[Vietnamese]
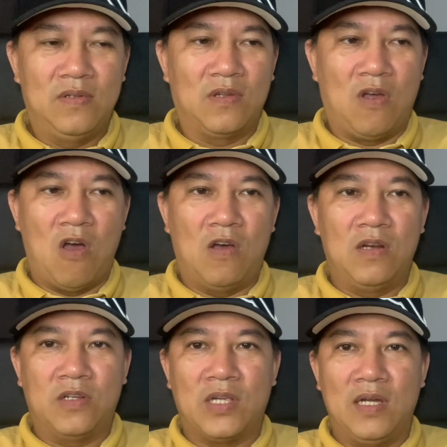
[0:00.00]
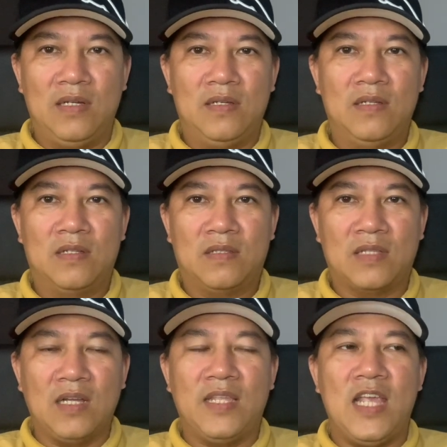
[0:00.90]
còn luật sư
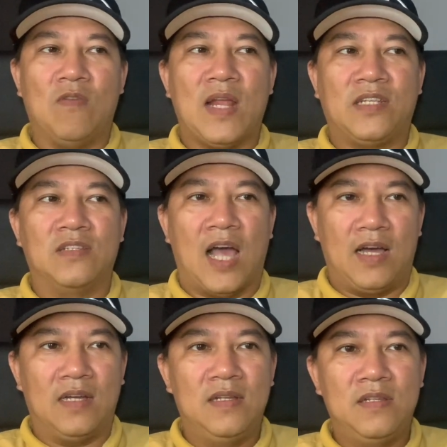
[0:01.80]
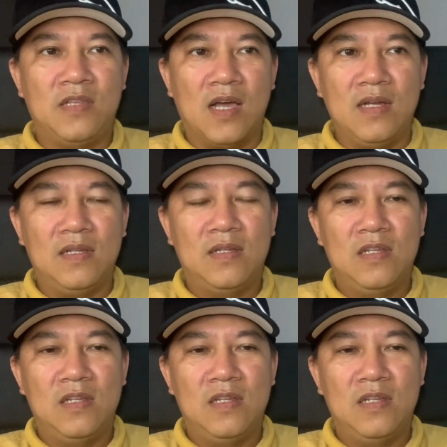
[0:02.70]
tất nhiên cũng là sự thật nhưng